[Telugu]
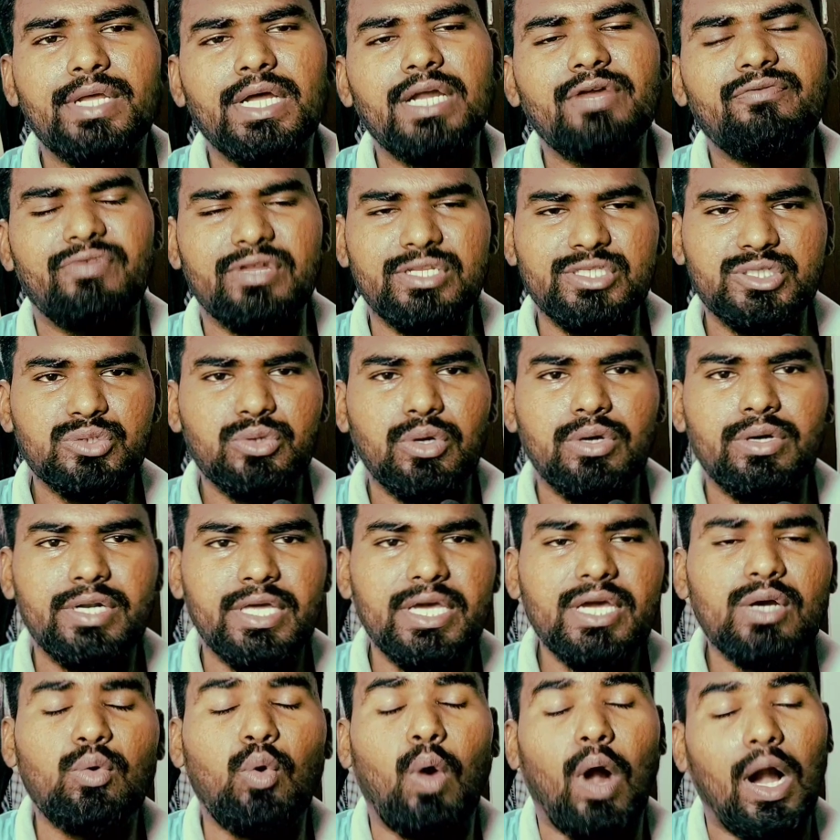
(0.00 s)
మీరు కానీ ఫ్రిడ్జ్
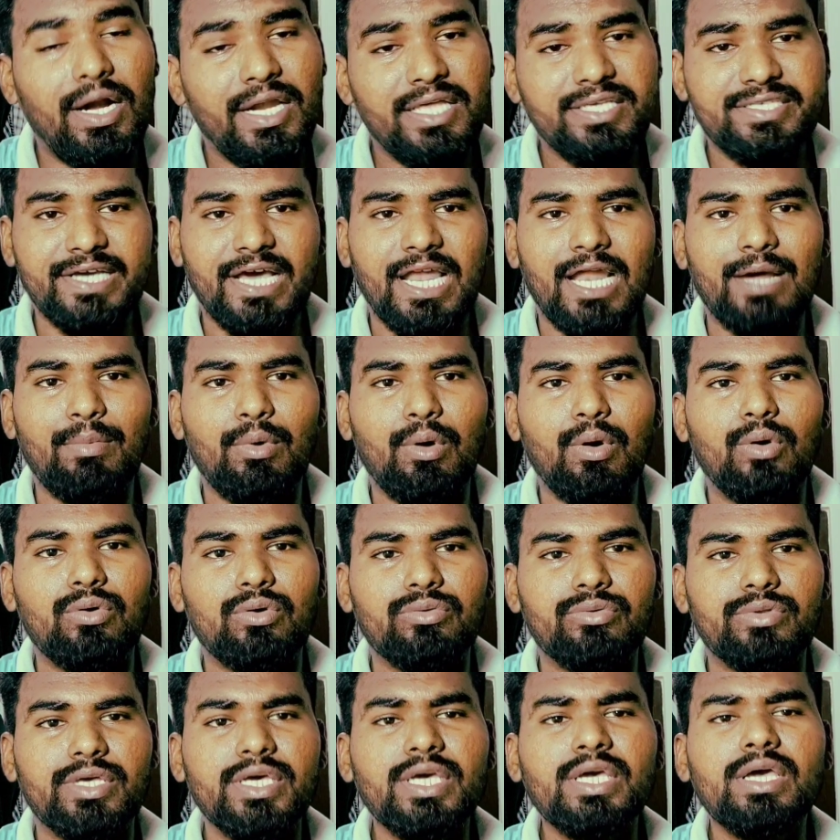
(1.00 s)
కొంటే క్వాలిటీ చాలా
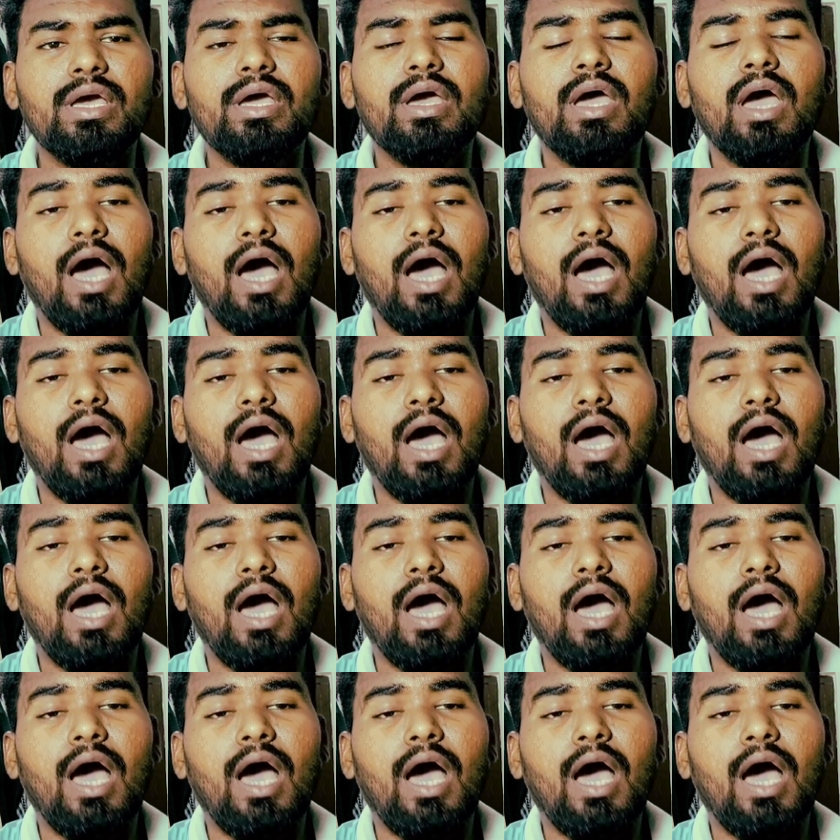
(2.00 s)
బాగుంటుంది